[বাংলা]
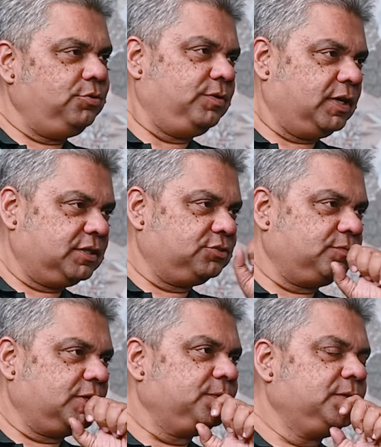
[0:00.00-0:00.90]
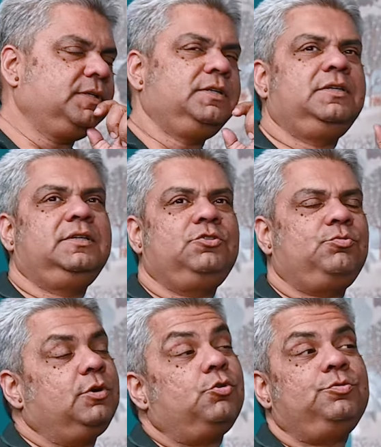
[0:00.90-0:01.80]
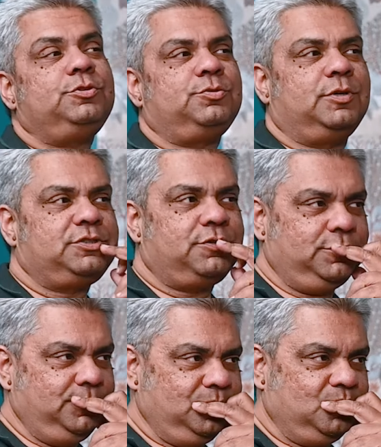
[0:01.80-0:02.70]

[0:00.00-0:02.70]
কোনো একটা সময় তোমার কত বছর বয়স তখন